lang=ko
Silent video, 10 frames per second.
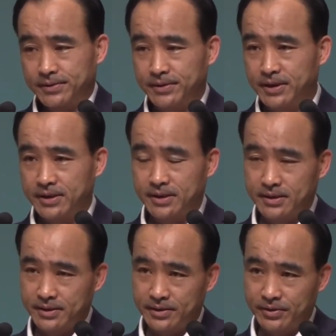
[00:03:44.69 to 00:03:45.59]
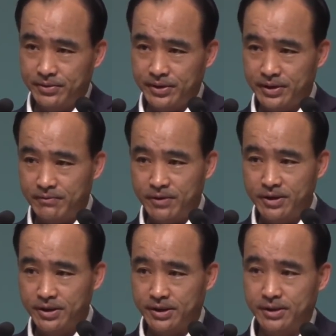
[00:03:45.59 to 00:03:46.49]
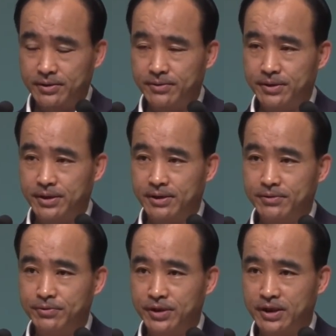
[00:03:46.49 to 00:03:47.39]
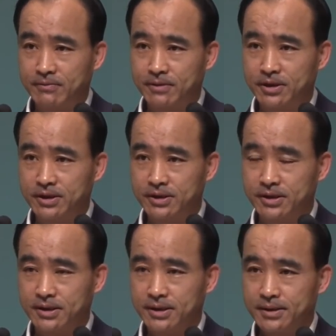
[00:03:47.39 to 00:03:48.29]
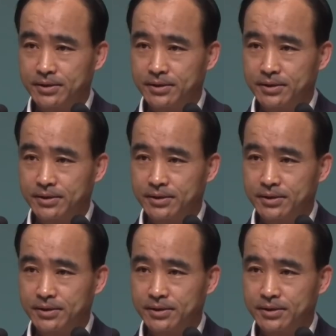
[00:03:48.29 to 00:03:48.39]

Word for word: 교회 첫째는 교회의 권위, 교회의 유일한 권위는